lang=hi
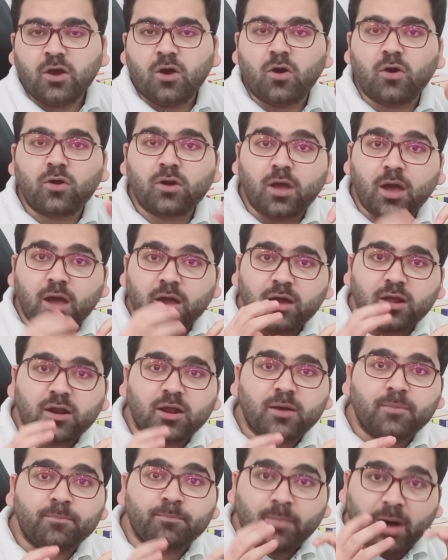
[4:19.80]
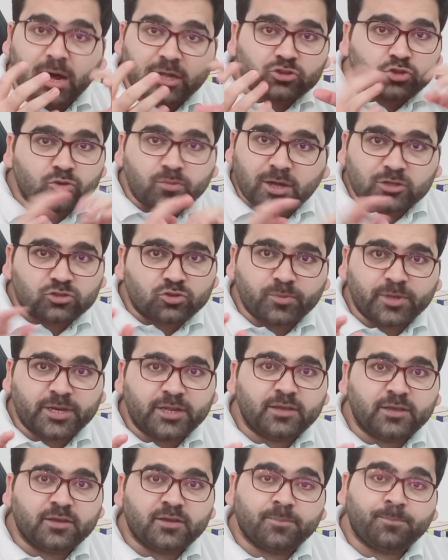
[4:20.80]
और अगर हम बातों बातों में
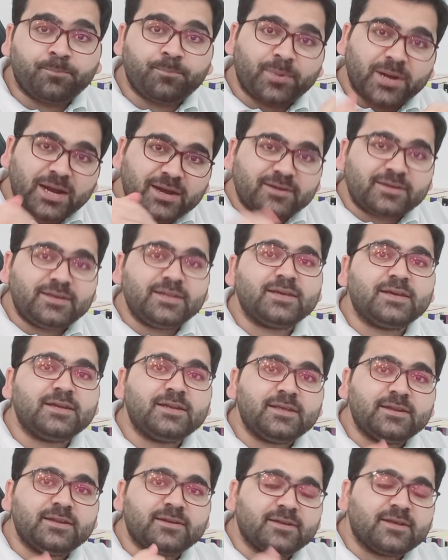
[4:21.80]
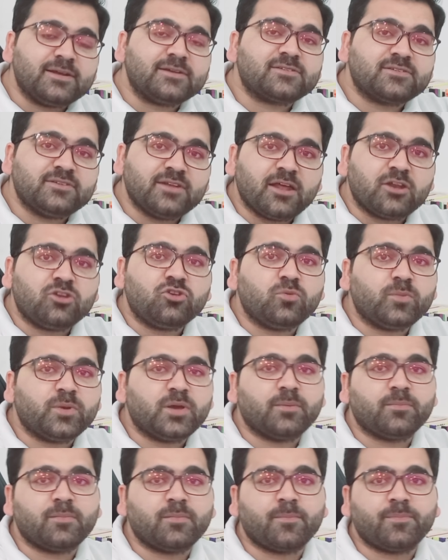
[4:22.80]
नहीं प्रैक्टिकली रियल स्नैरियो में
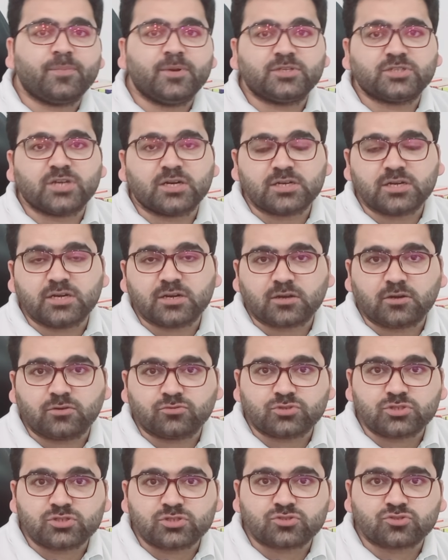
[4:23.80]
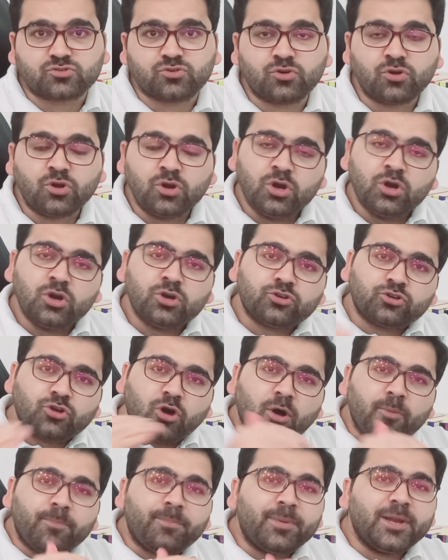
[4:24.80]
हम अपने चार्टर्ड अकाउंटेंट्स को
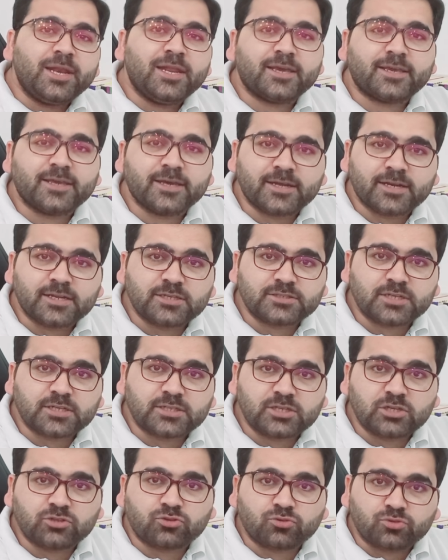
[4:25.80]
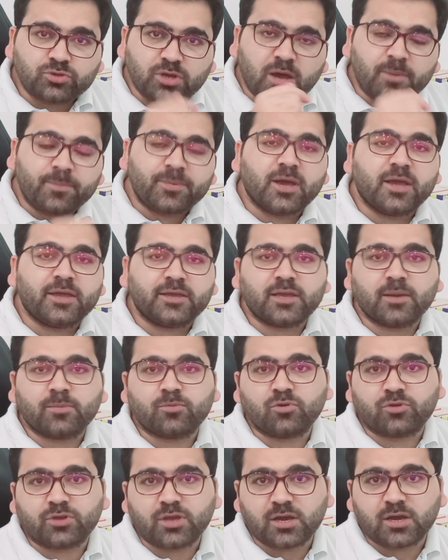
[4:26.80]
टॉप पे लेके आना चाहते हैं तो यहाँ पे आई कैप
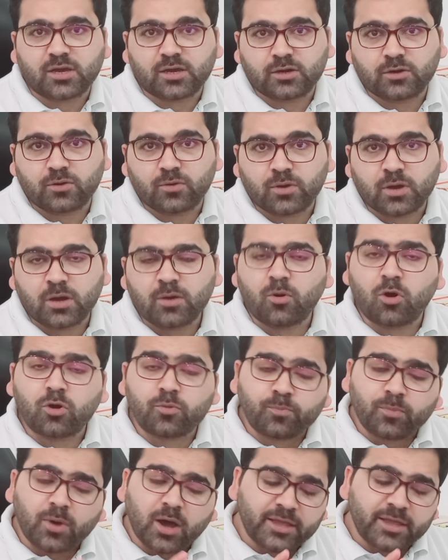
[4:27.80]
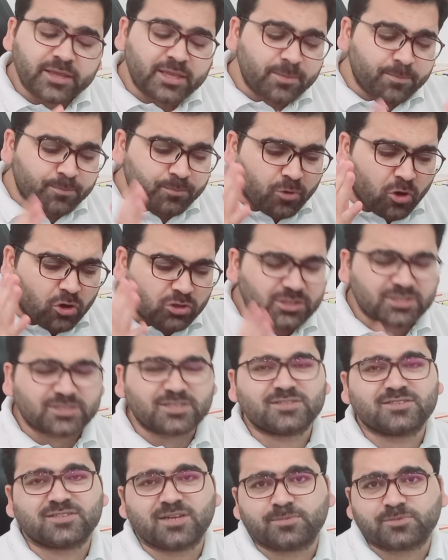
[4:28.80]
को क्या करना होगा और आई कैप बहुत
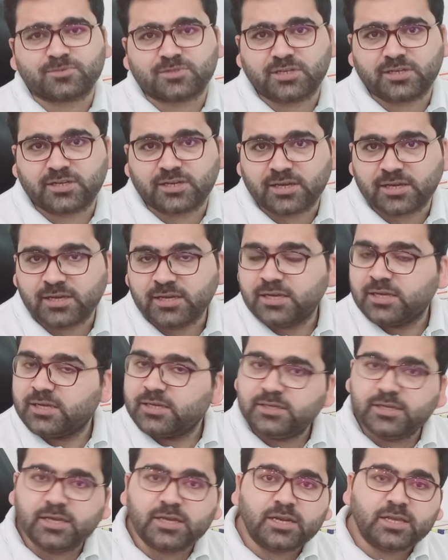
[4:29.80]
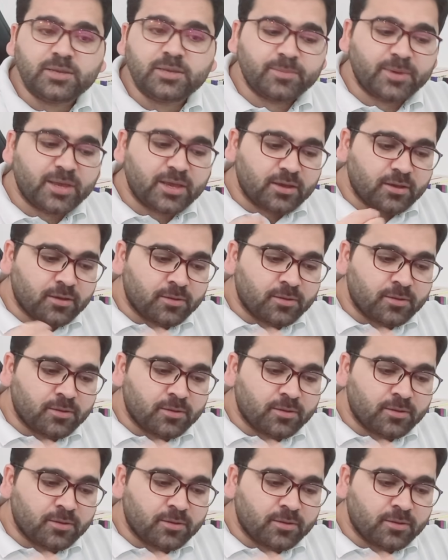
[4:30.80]
अच्छे स्टेप्स ले रहा है ये नहीं मैं